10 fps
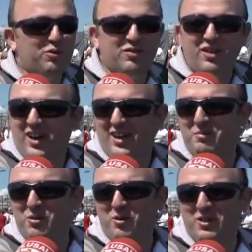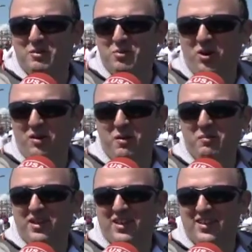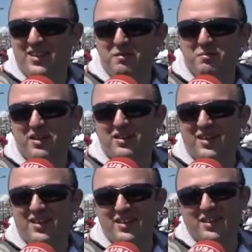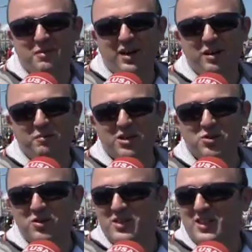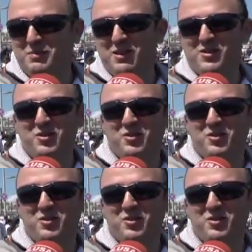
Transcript: Bütün ailemi yolladım köye, memlekete. Ben de bayramdan sonra çalışmak